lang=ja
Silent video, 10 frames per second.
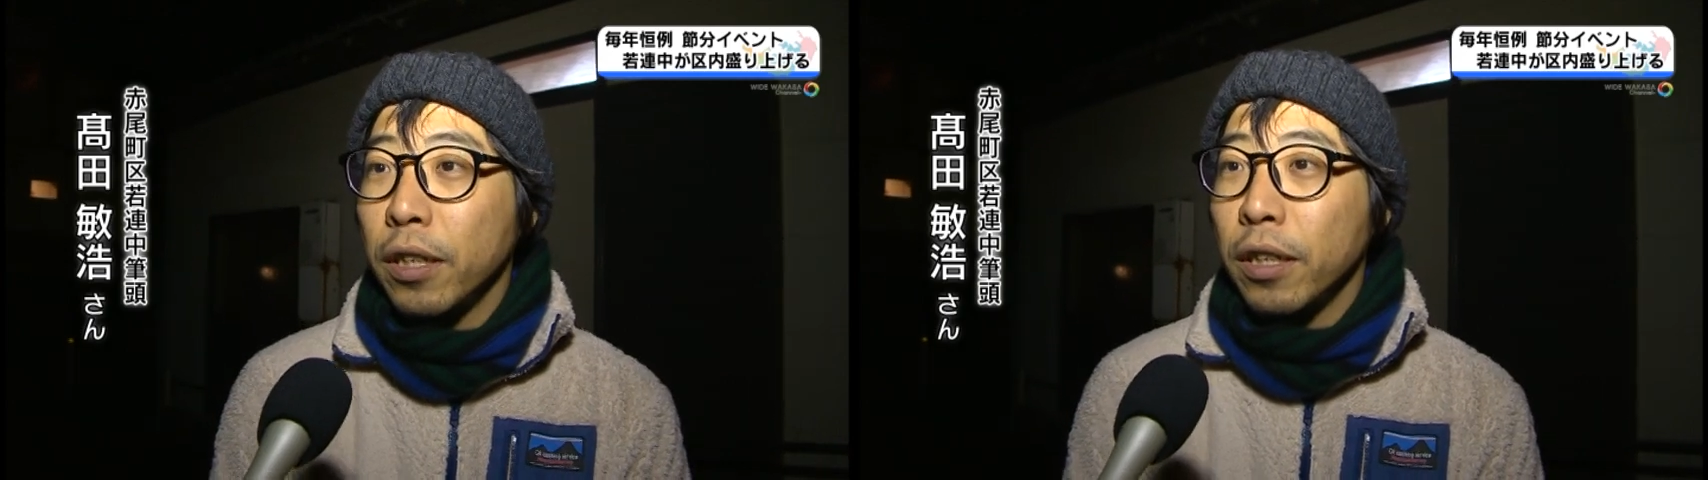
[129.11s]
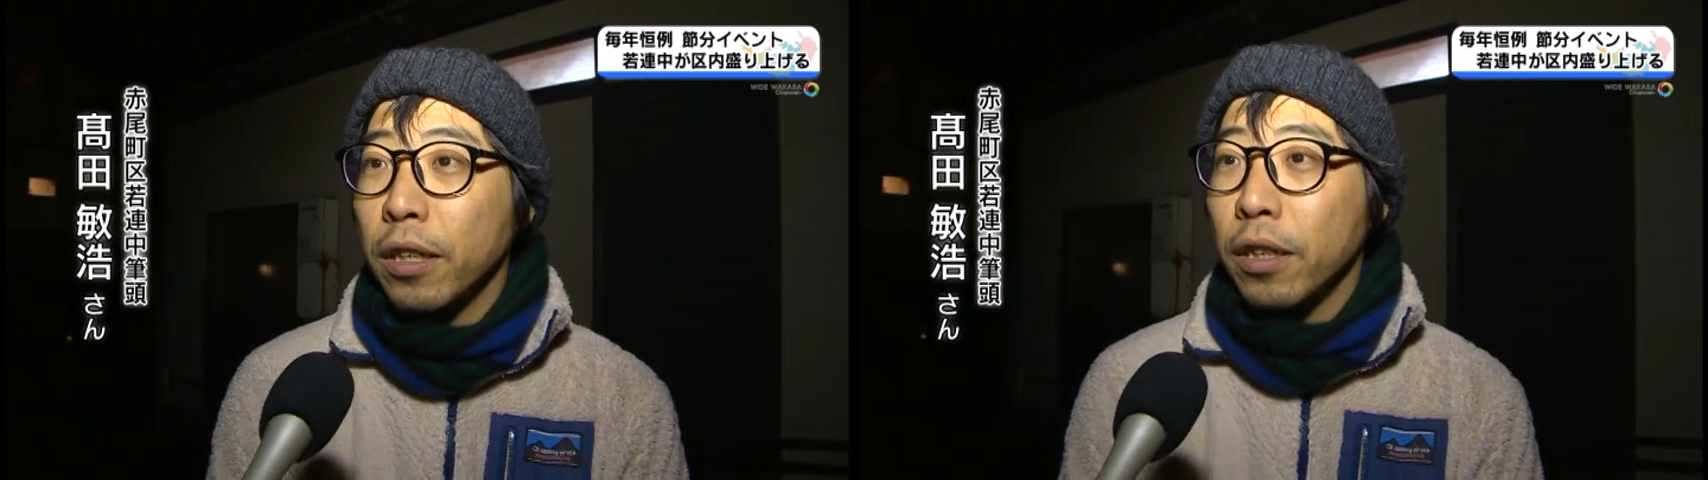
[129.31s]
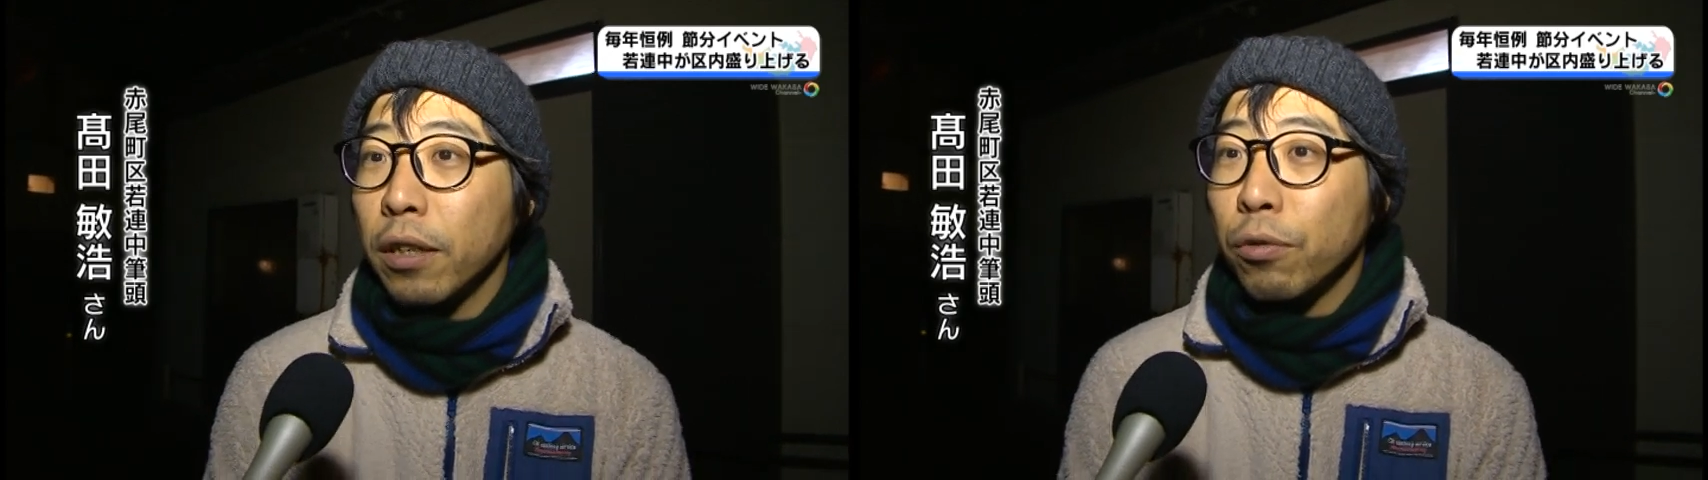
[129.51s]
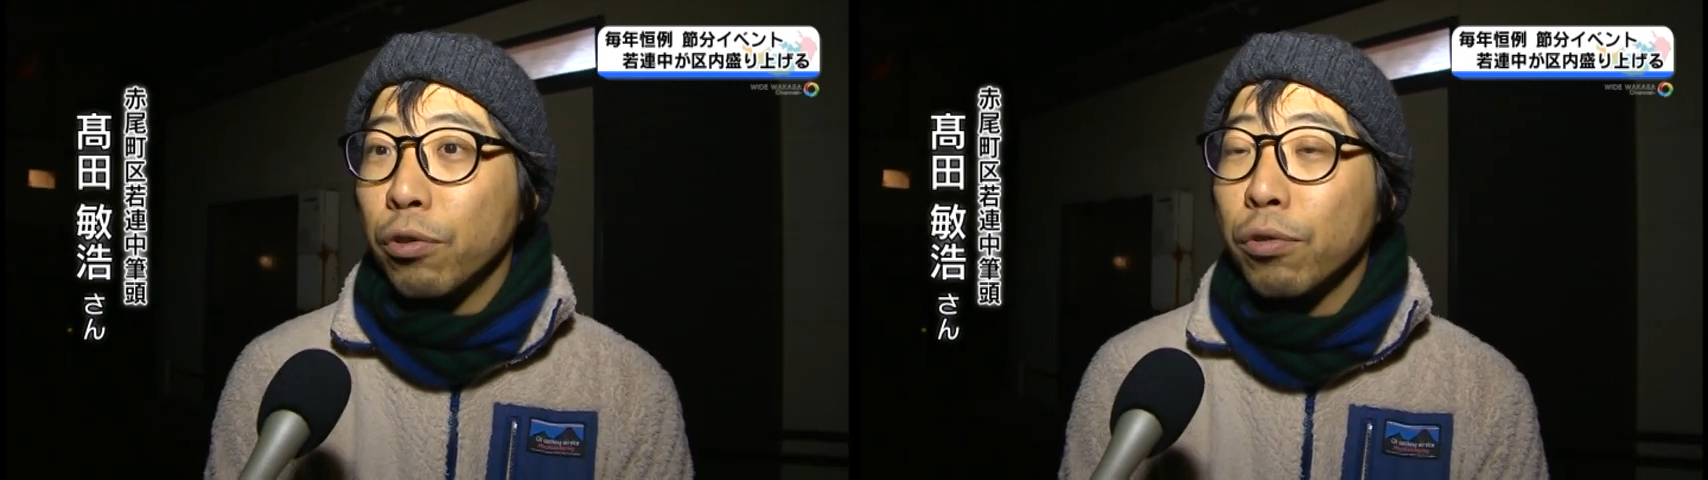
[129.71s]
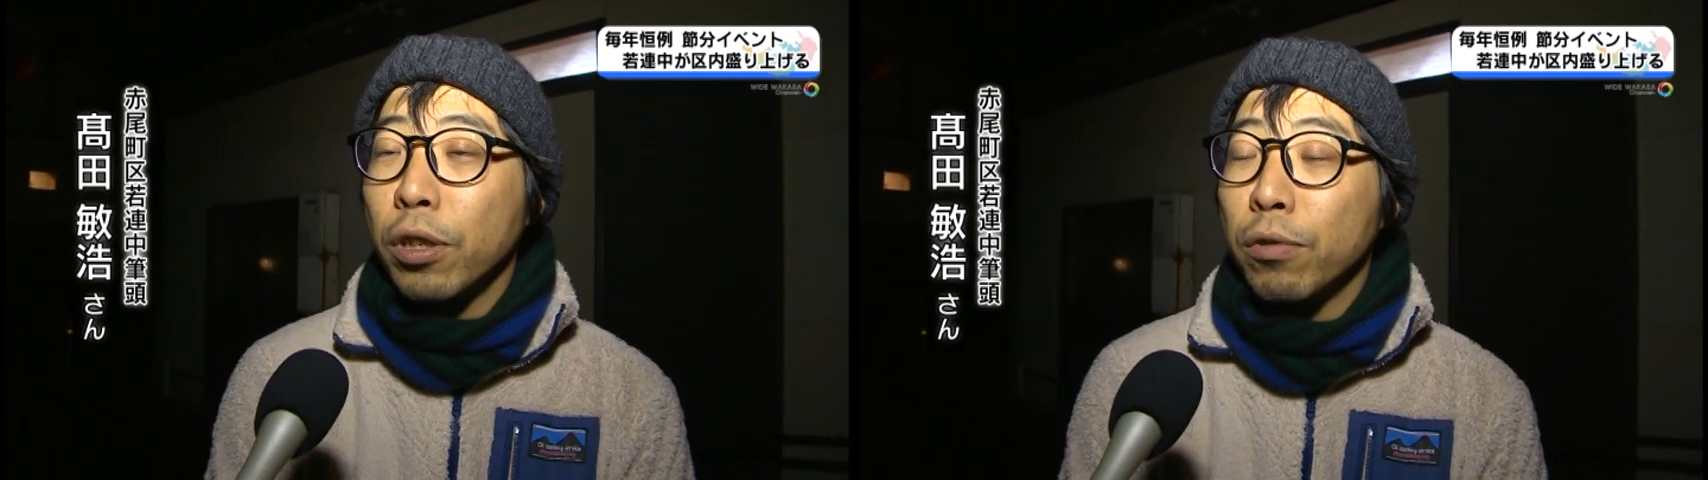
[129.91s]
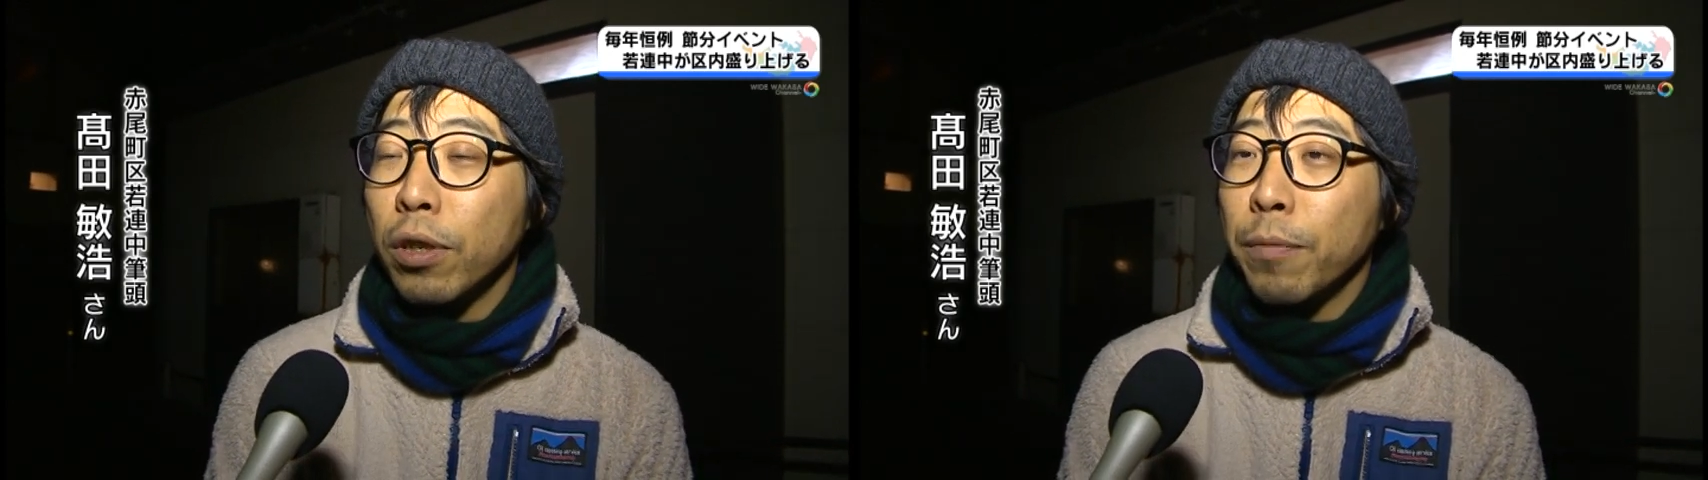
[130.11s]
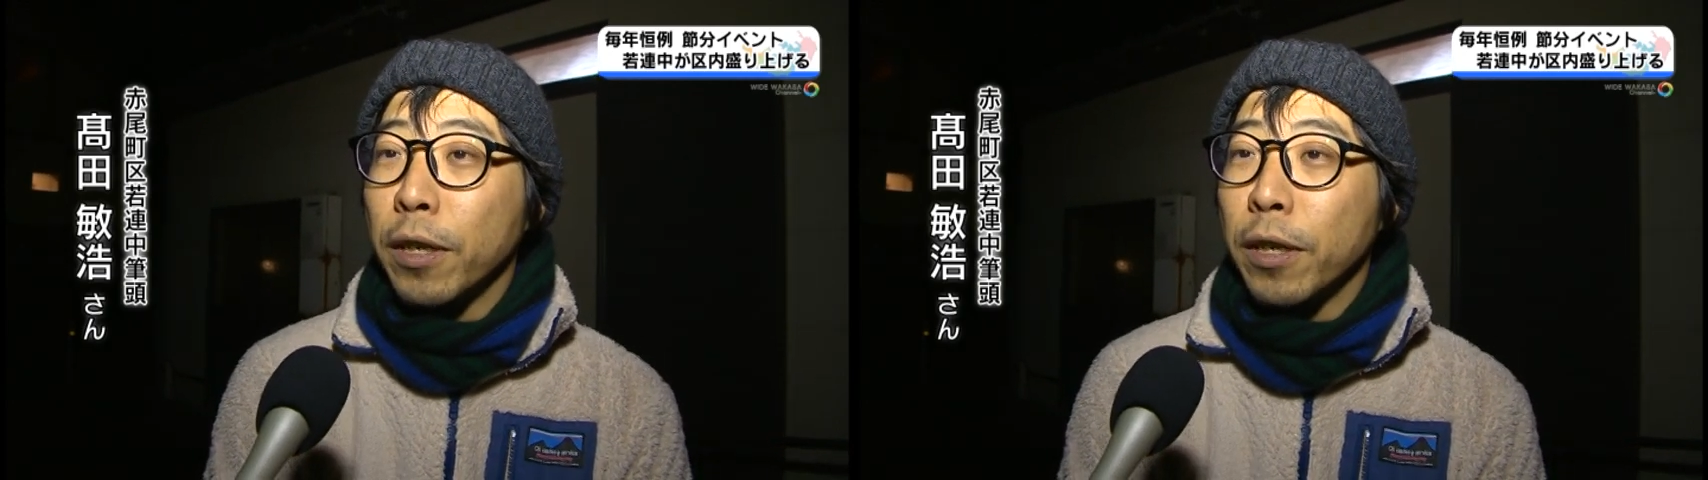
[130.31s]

えー、約10年ぐら